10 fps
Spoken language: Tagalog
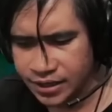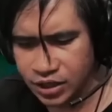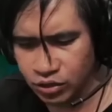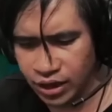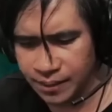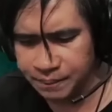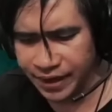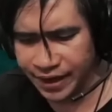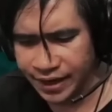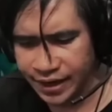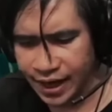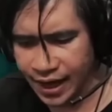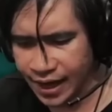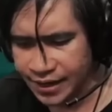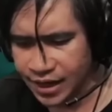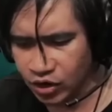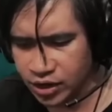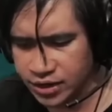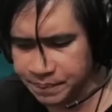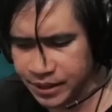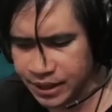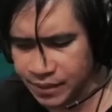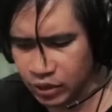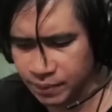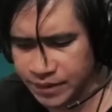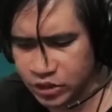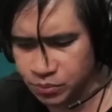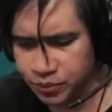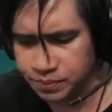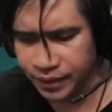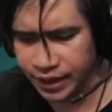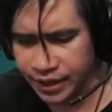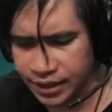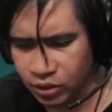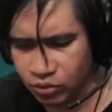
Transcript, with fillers: Hindi niyo alam pre. Ha? naku, isang pinakamalupit na supot pre.